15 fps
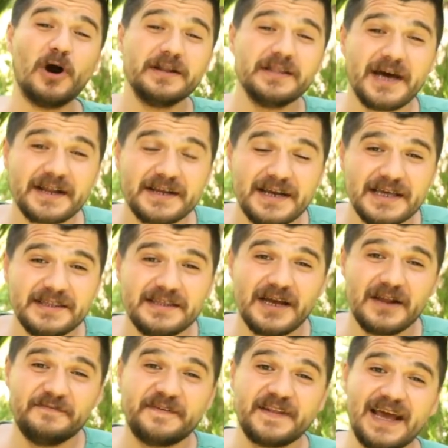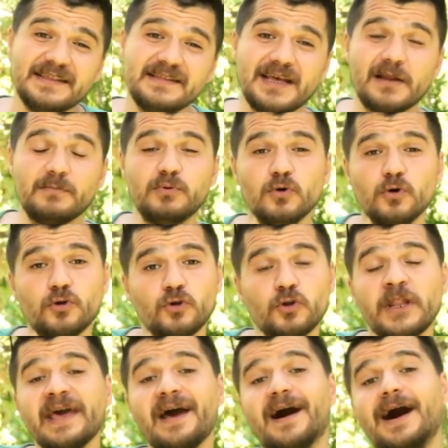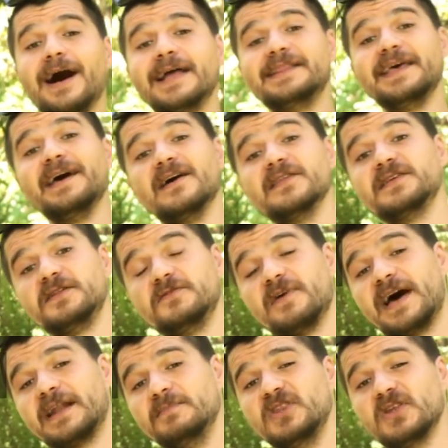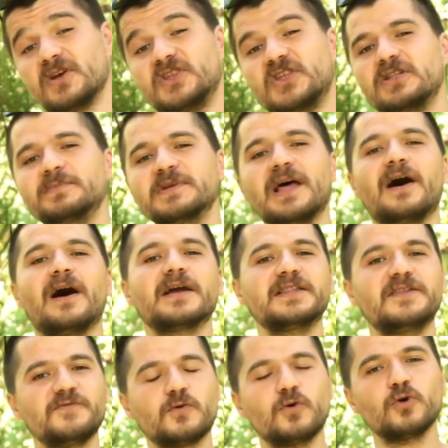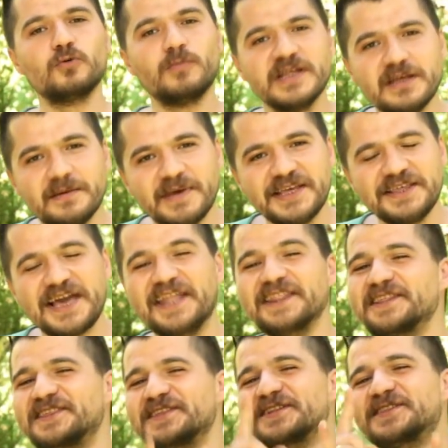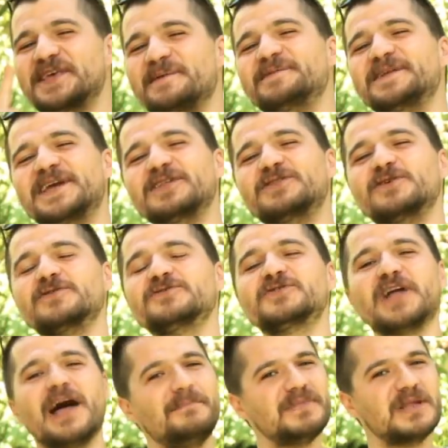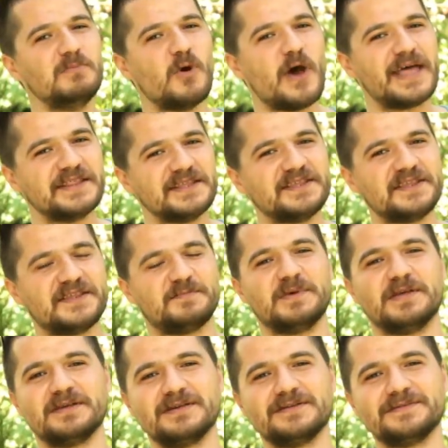Bu arada arkadaşlar Frenzel bu ürününe AD adını vermiş. Açılımı da aktif koruma demek. Kendisini tebrik ediyoruz. Tam bir mühendis ismi.